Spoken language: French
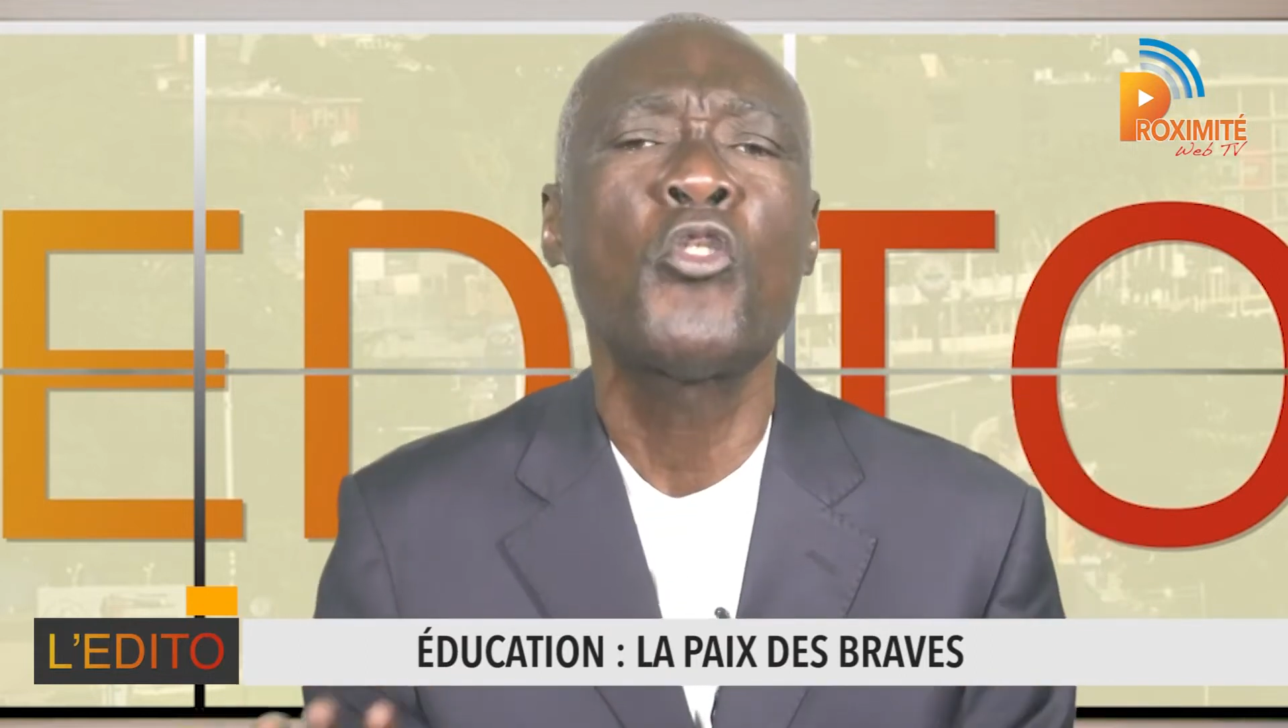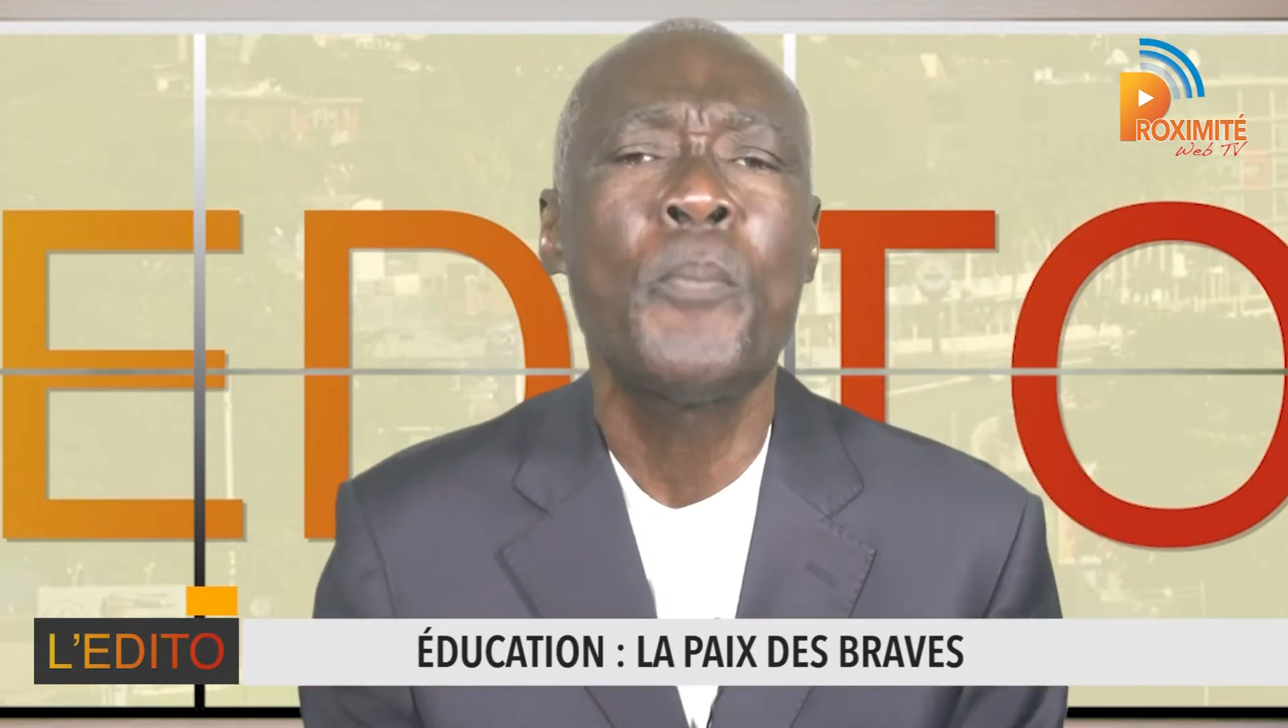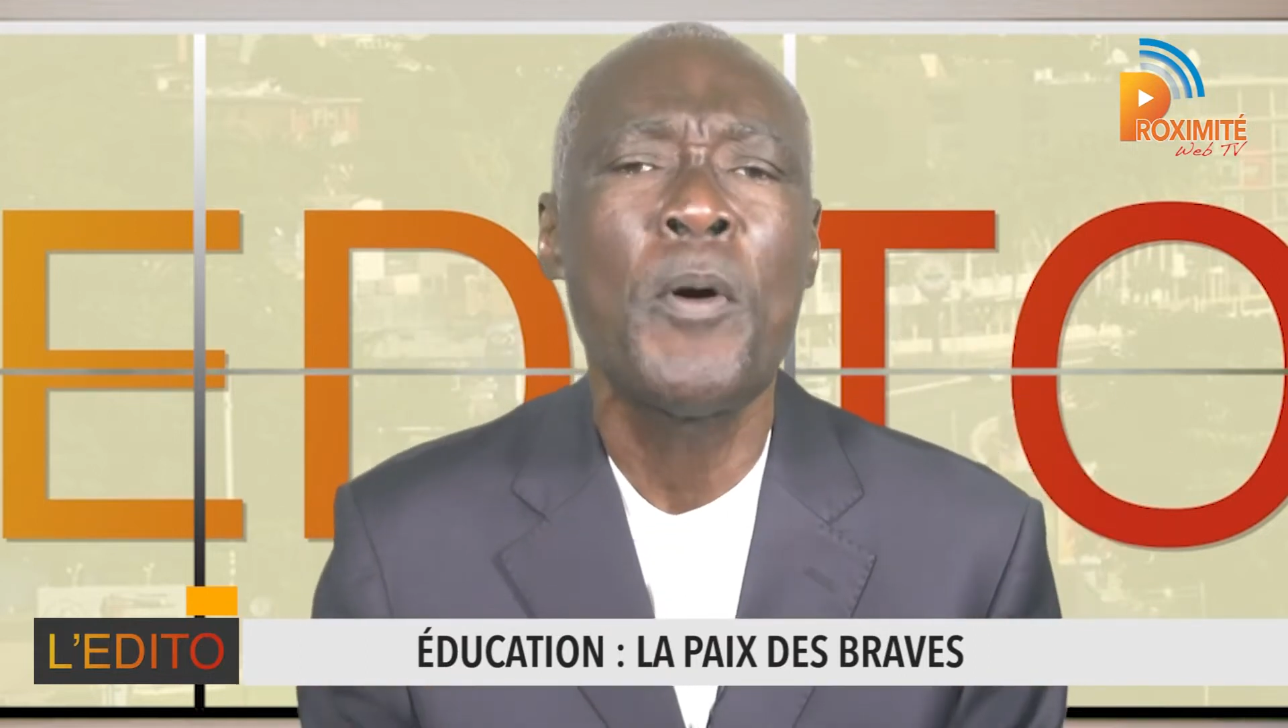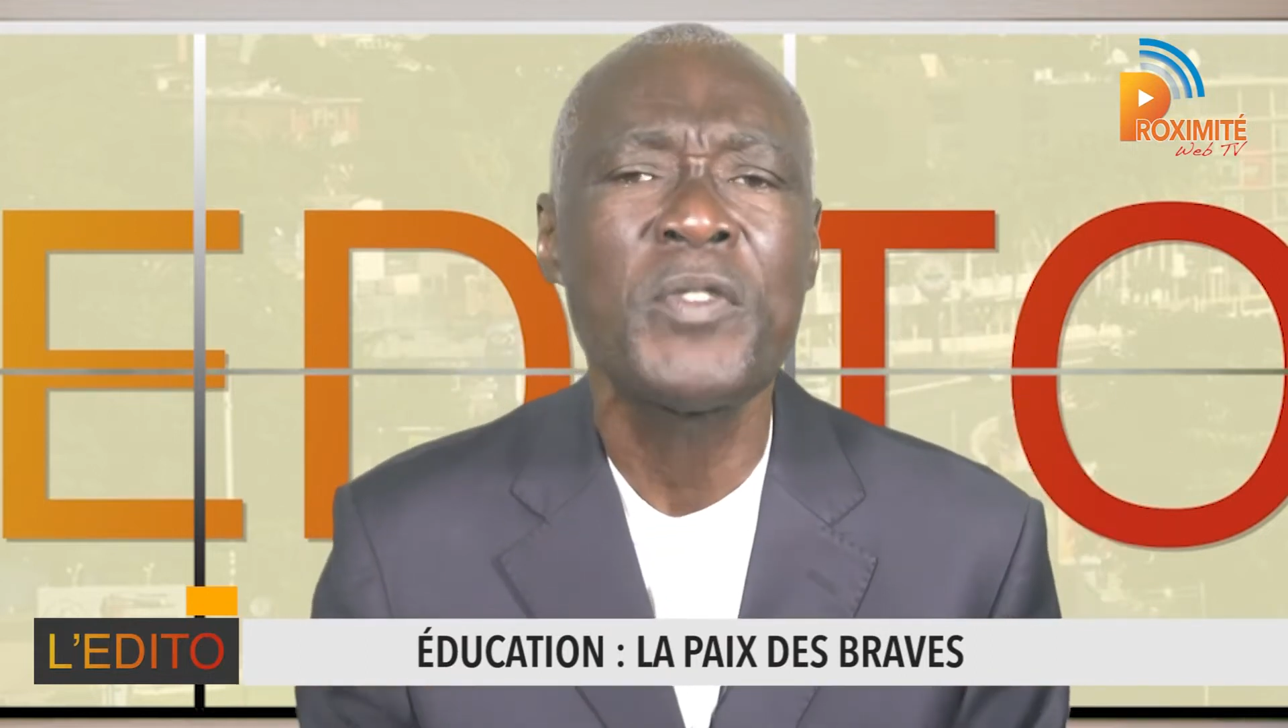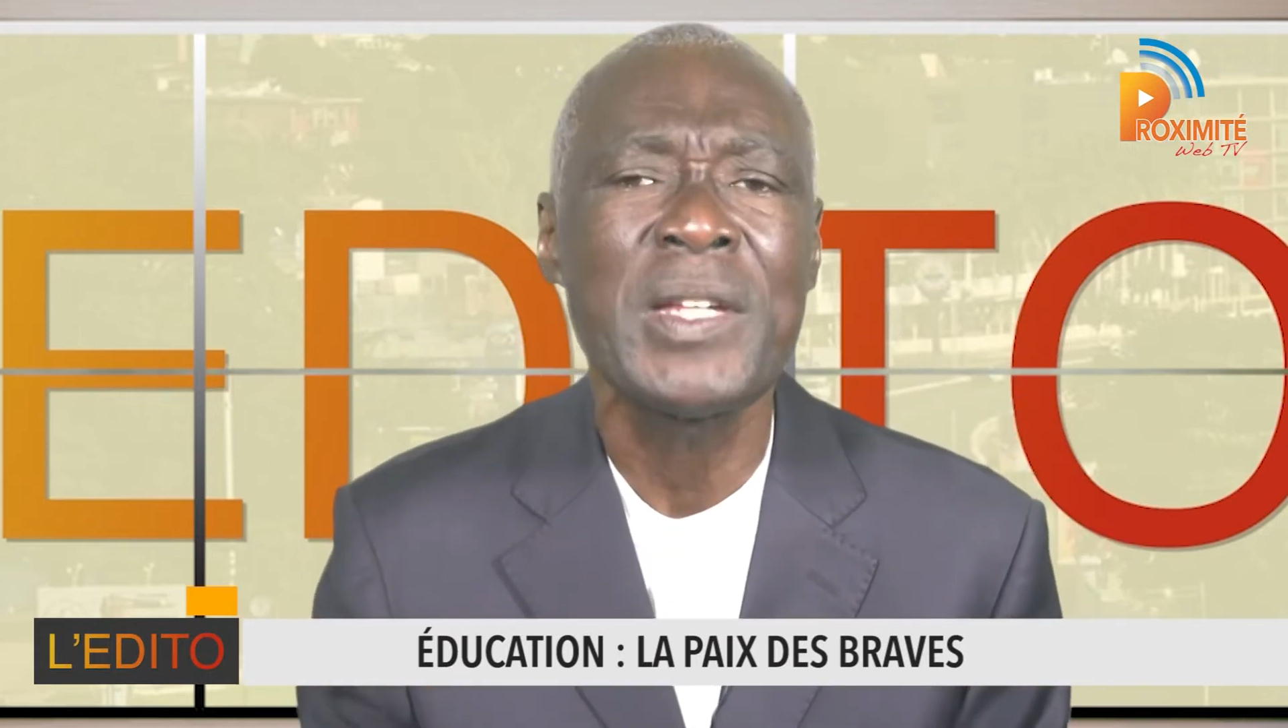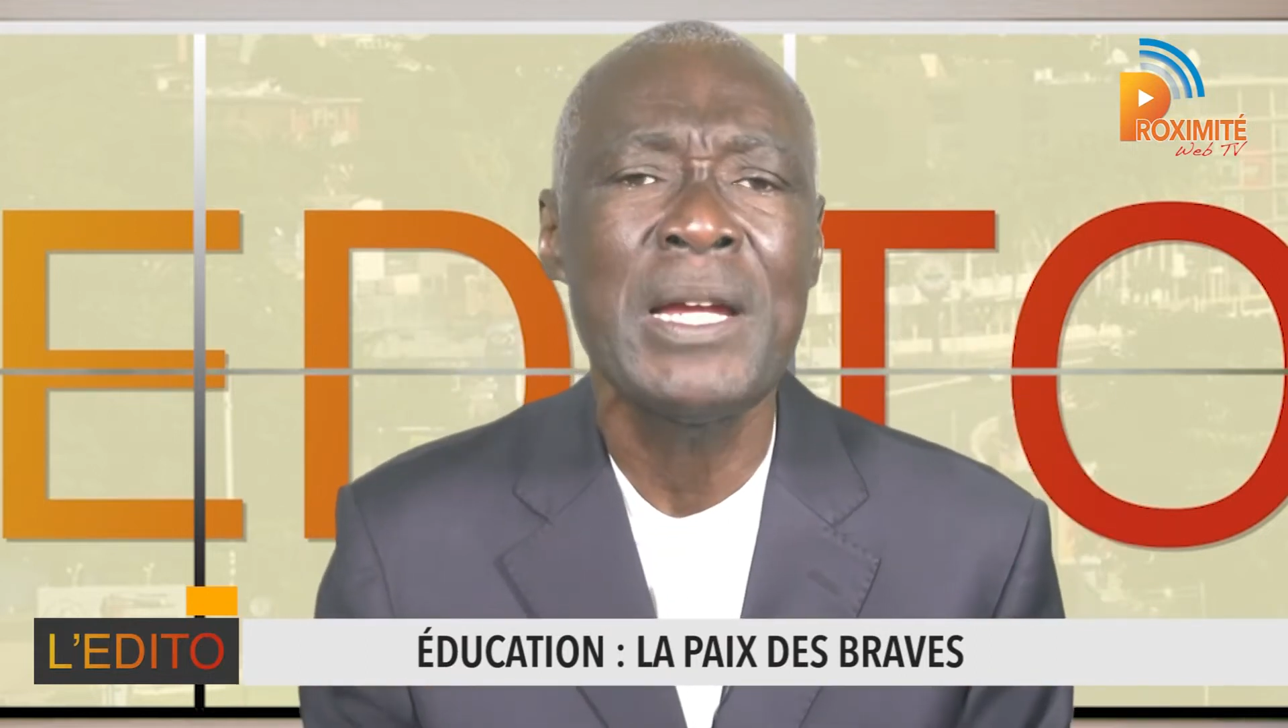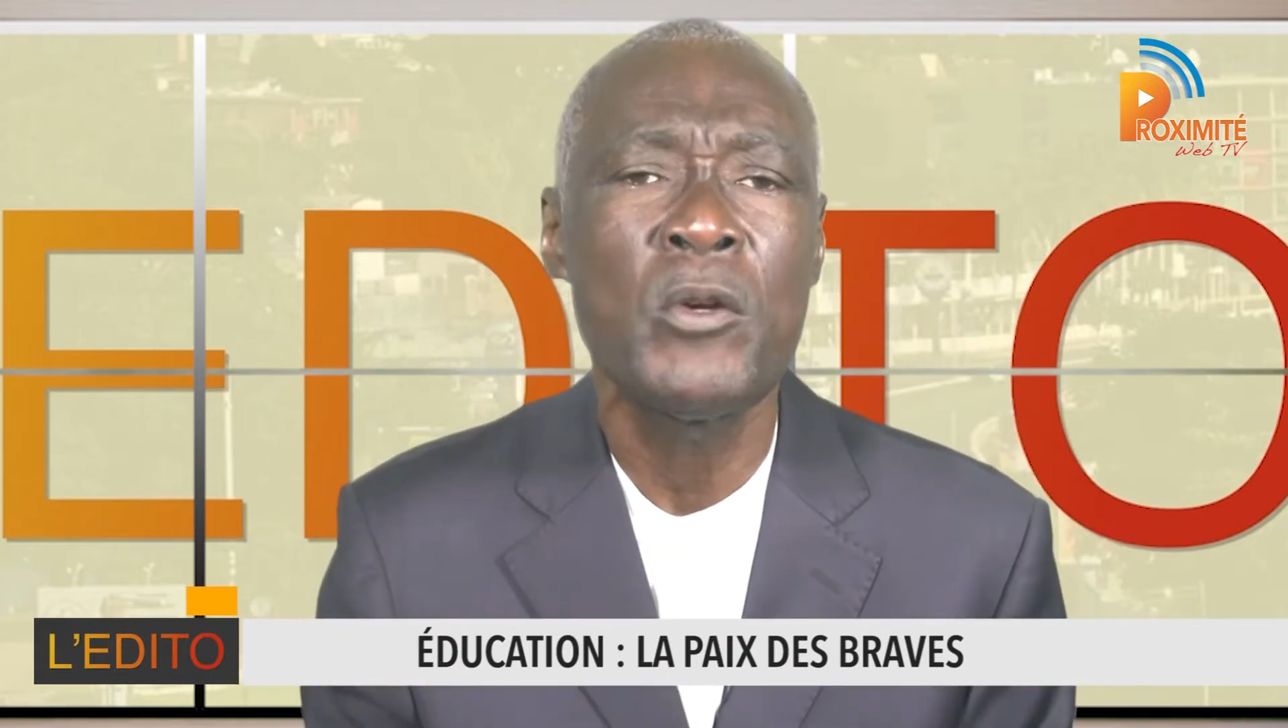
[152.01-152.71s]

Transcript: repenser,